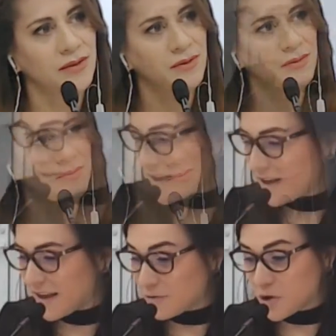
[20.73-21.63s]
Pues e,
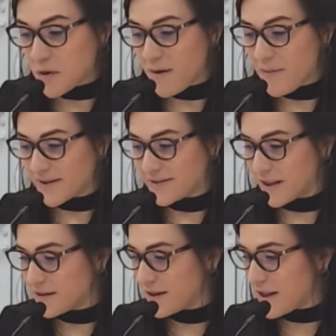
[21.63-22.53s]
es un tema
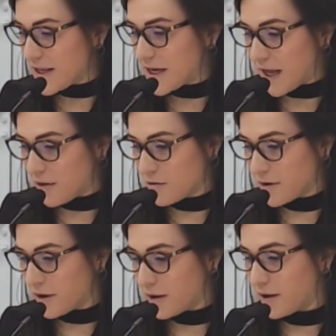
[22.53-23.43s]
bastante delicado,
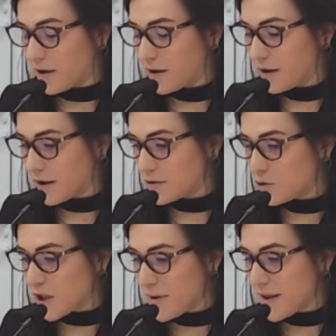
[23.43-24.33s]
eh, es un
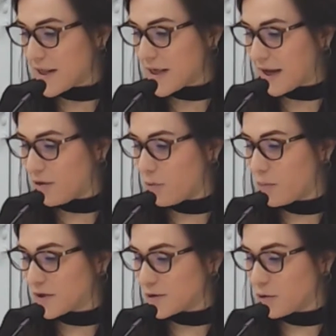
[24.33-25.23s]
tema delicado
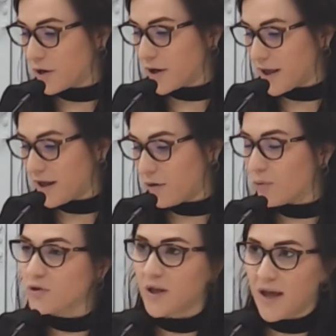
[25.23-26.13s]
puesto que
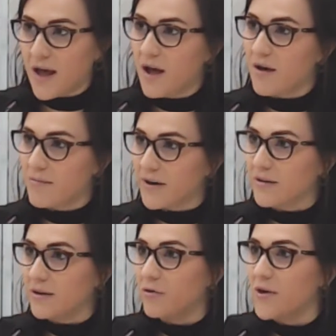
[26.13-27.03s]
como se ha
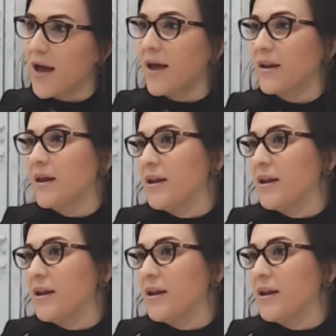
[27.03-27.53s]
vertido ya en,